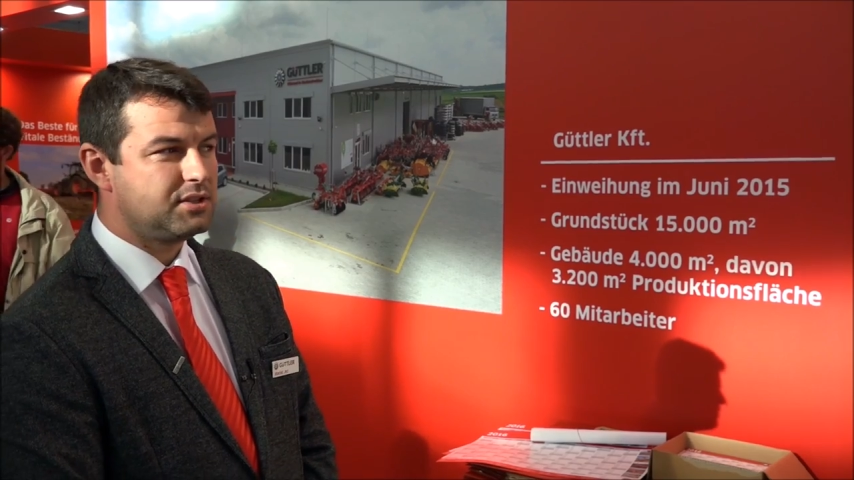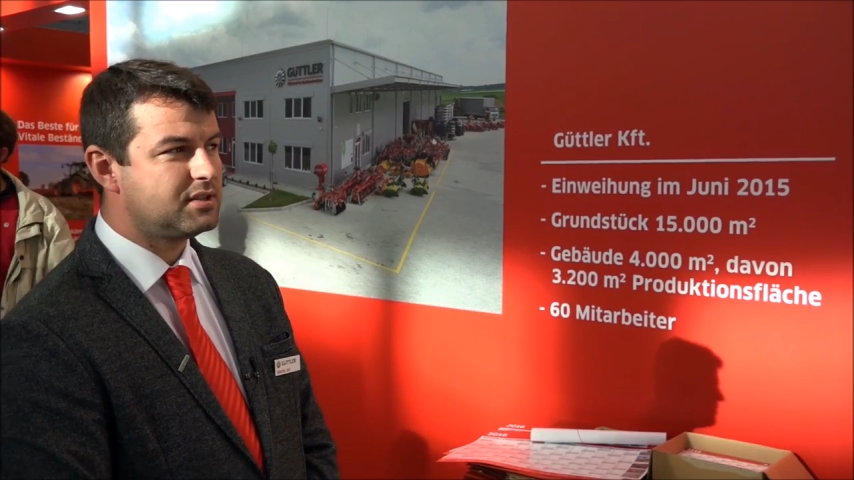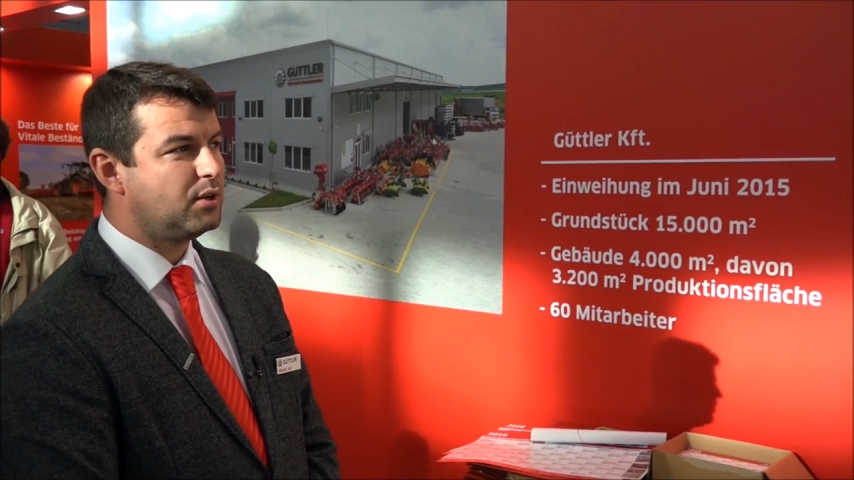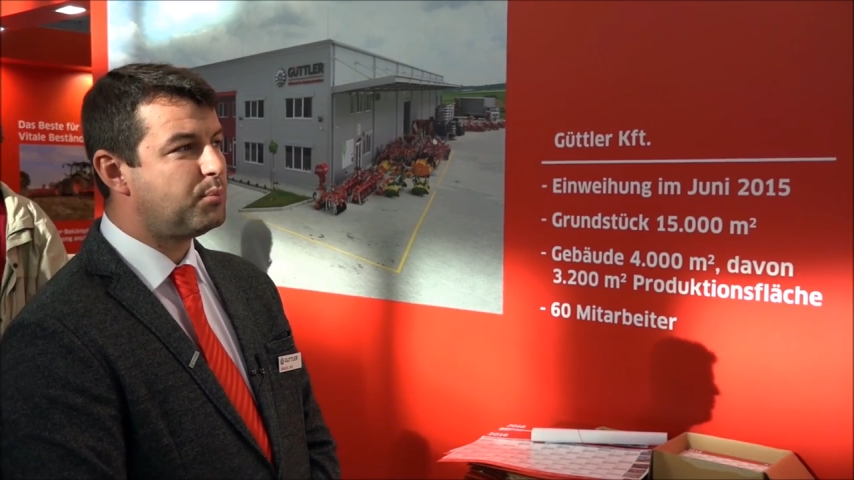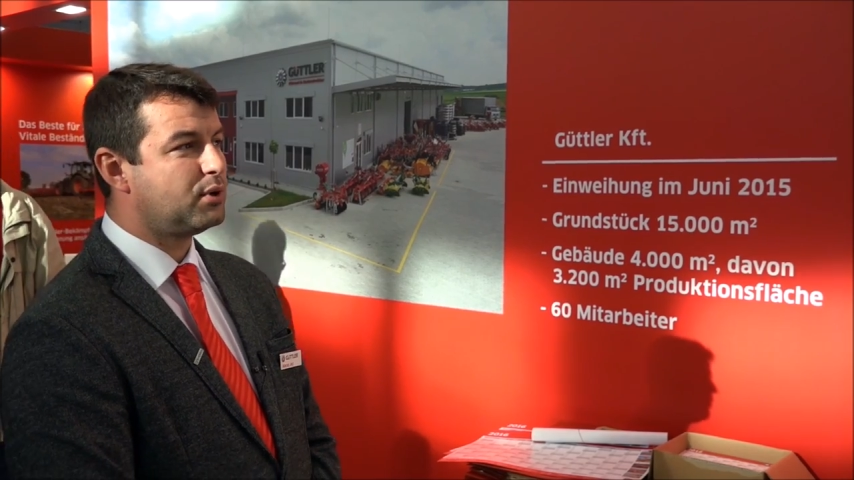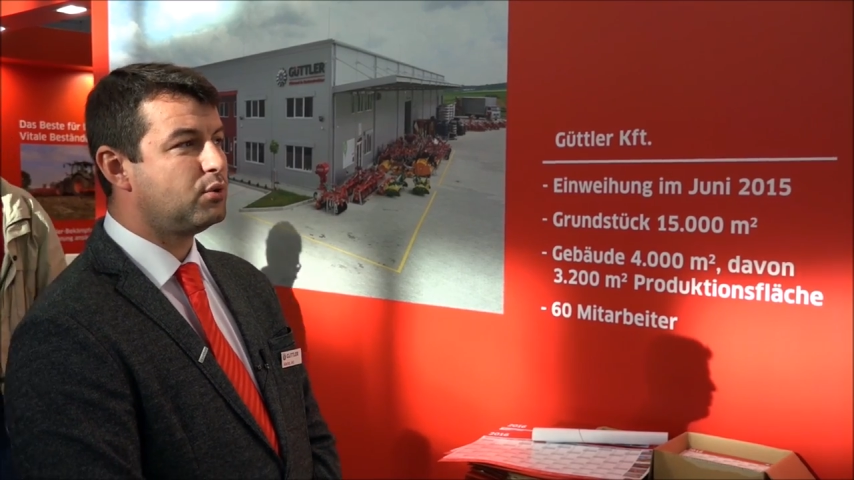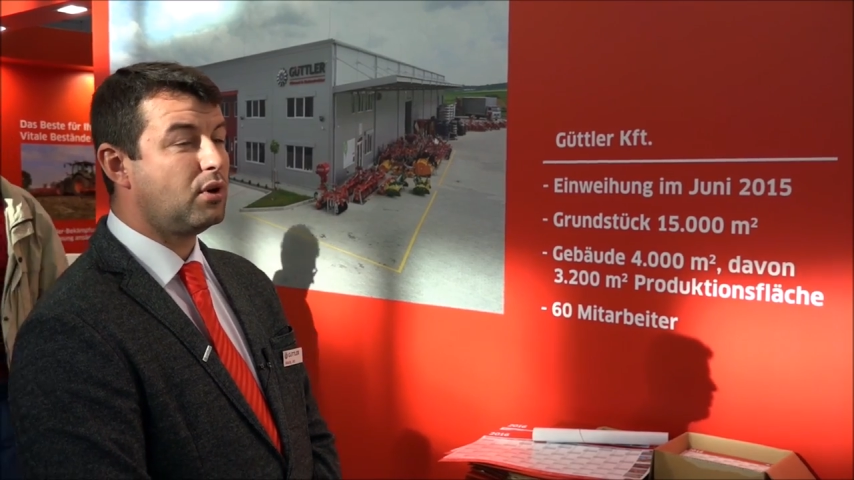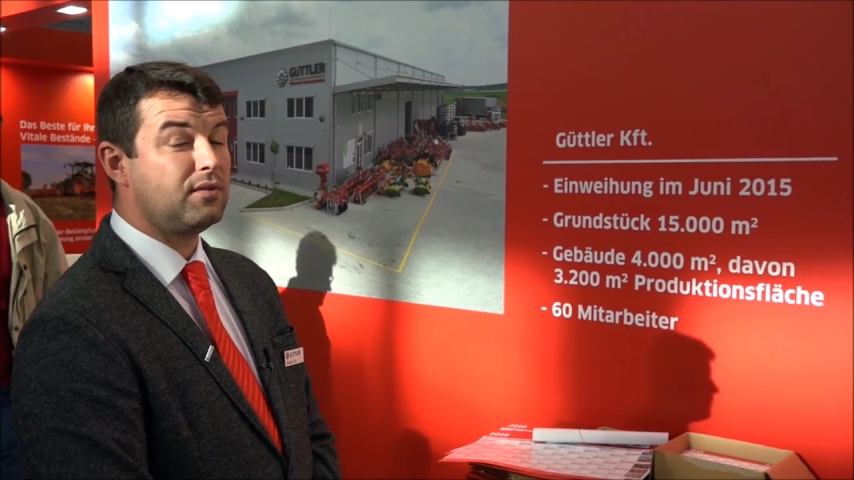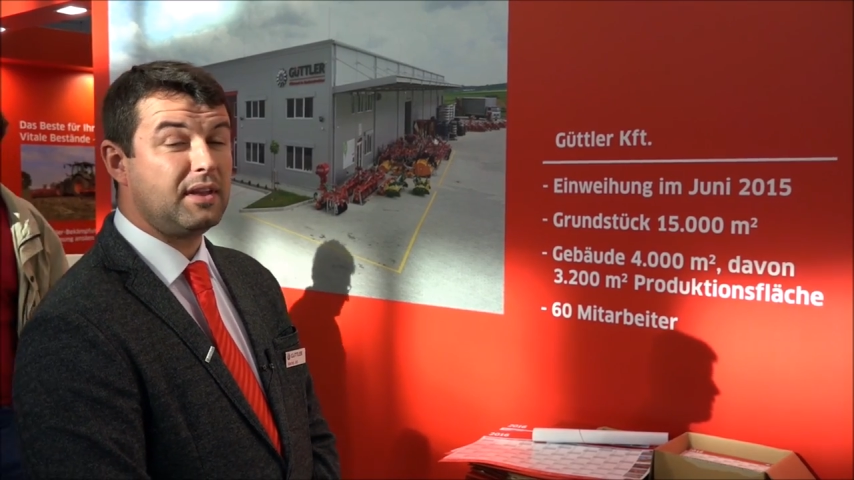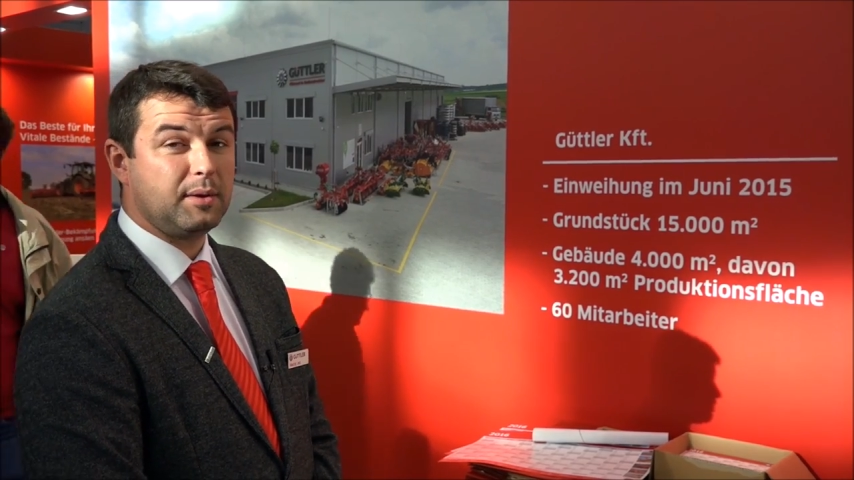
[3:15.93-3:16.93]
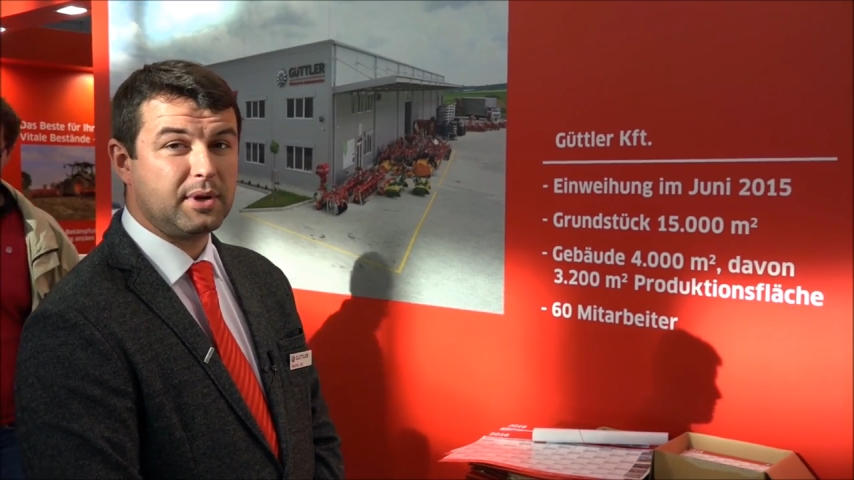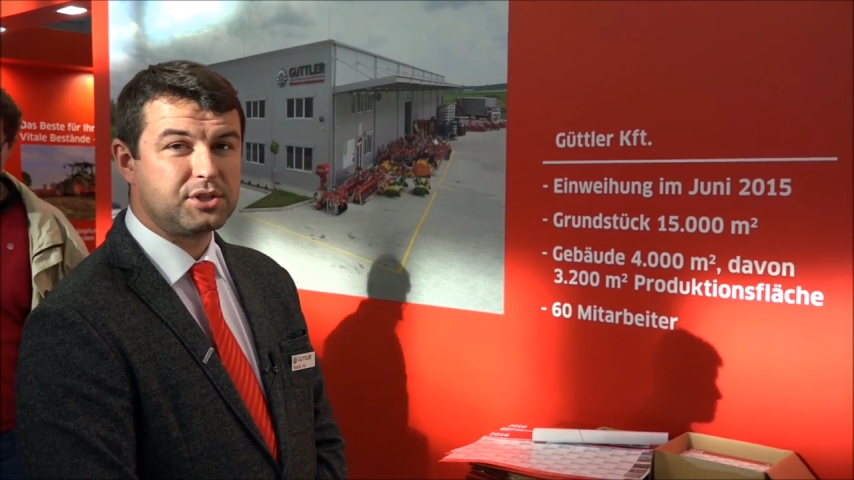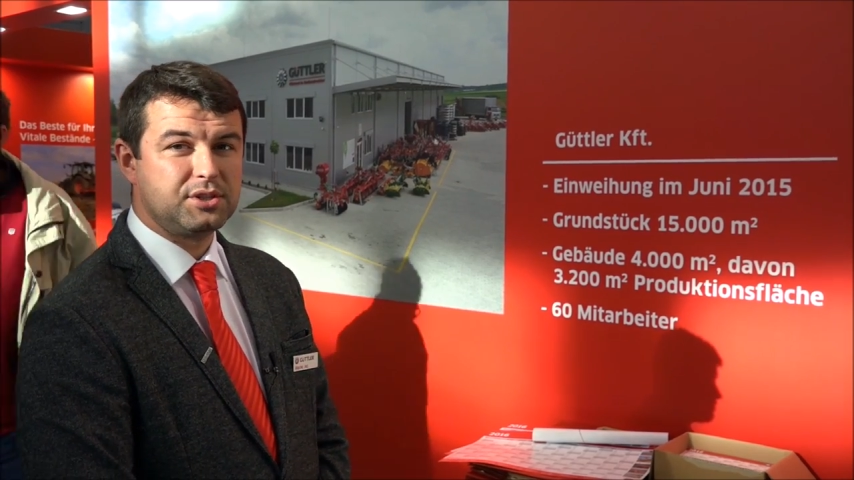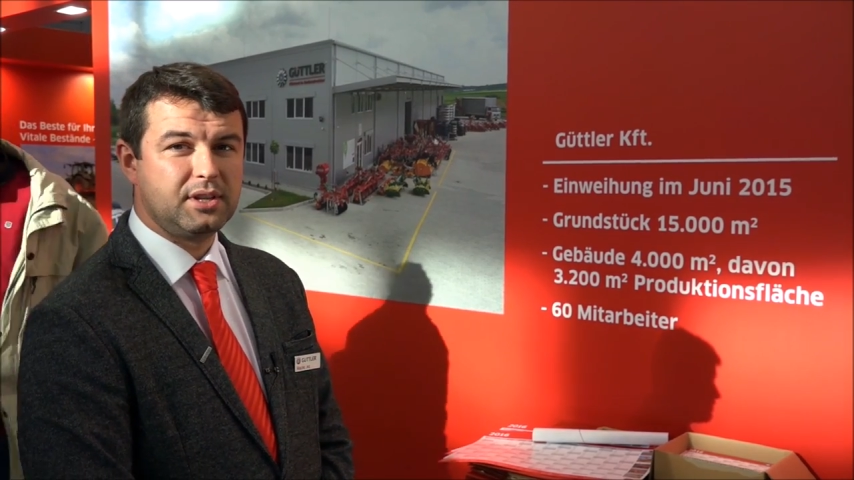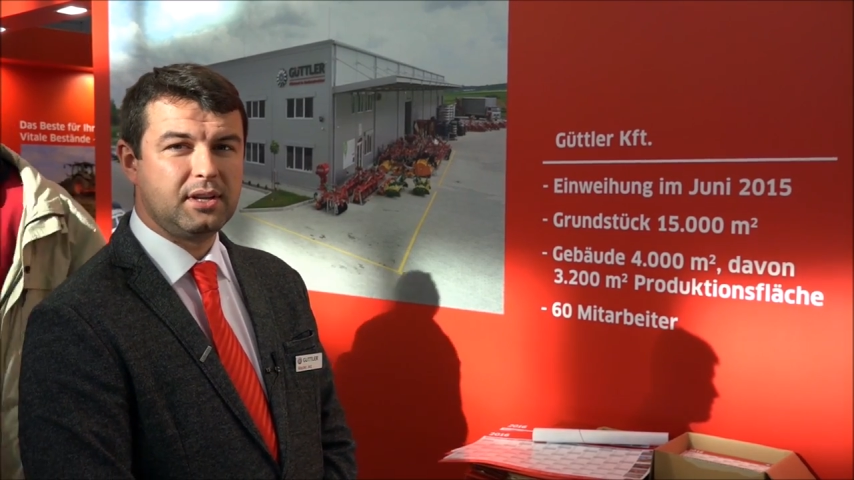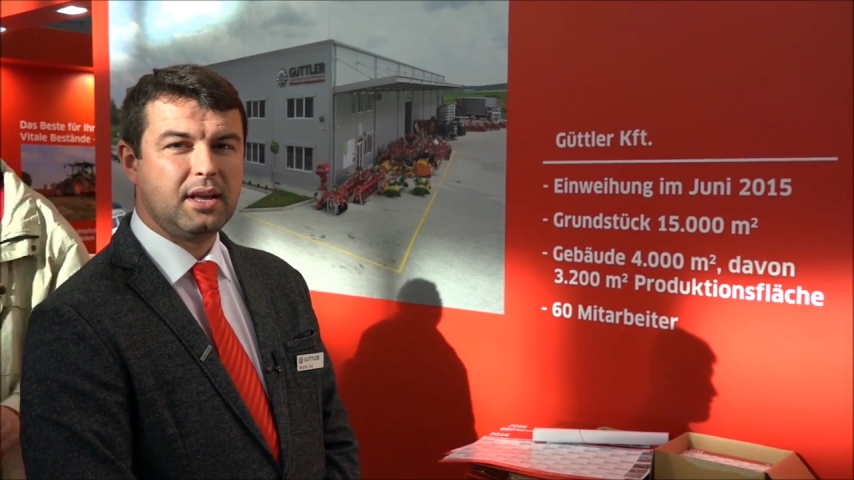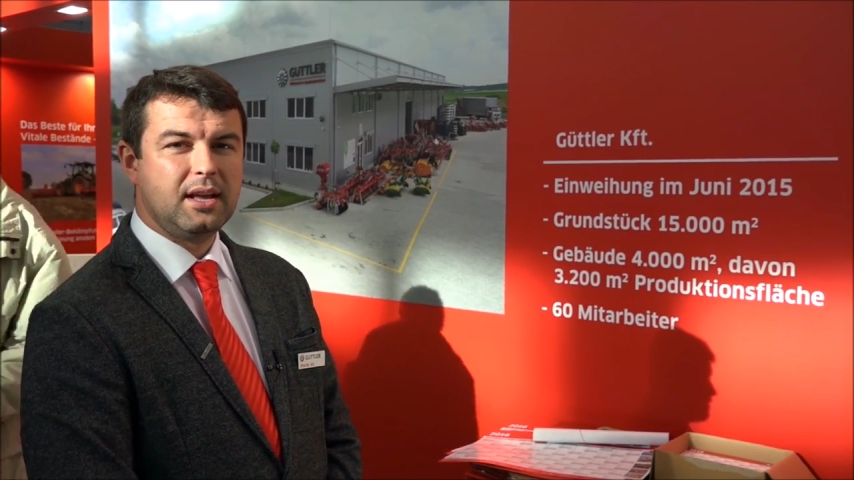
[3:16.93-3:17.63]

gdzie są produkowane maszyny,